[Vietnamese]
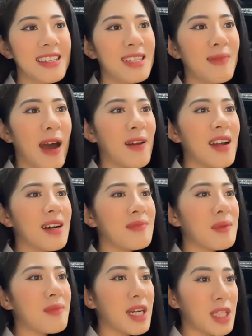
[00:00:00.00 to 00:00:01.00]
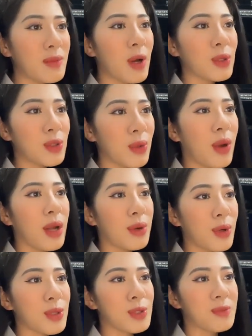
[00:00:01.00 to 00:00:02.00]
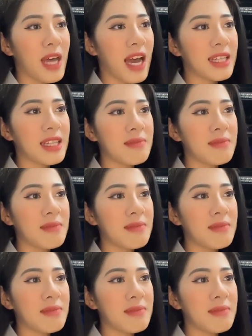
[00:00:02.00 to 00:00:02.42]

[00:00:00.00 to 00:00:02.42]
Dự báo là ở miền Bắc trong đó có thủ đô Hà Nội của chúng ta